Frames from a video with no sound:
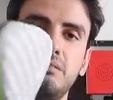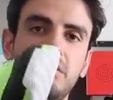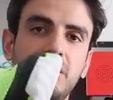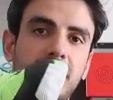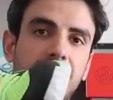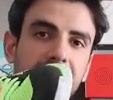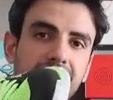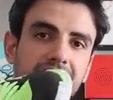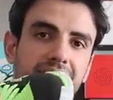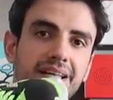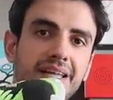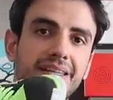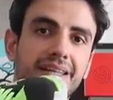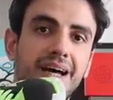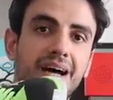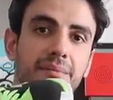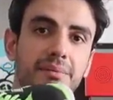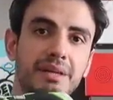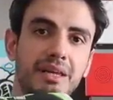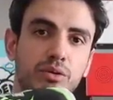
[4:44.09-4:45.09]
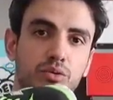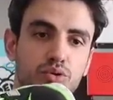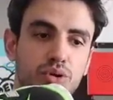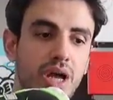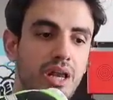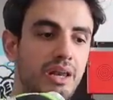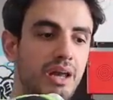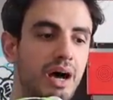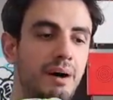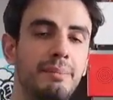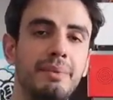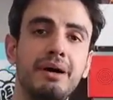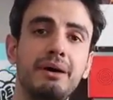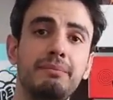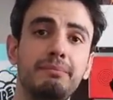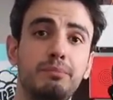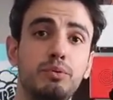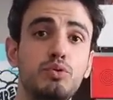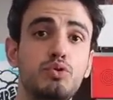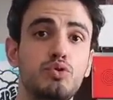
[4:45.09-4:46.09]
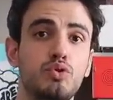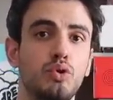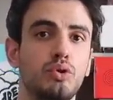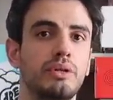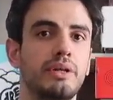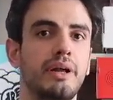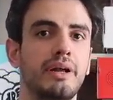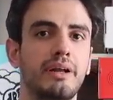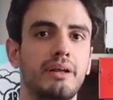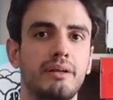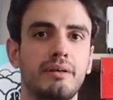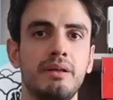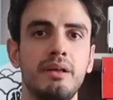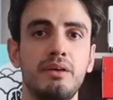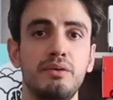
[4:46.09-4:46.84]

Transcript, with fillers: Harden'dan daha bile güzel ama bütçe olarak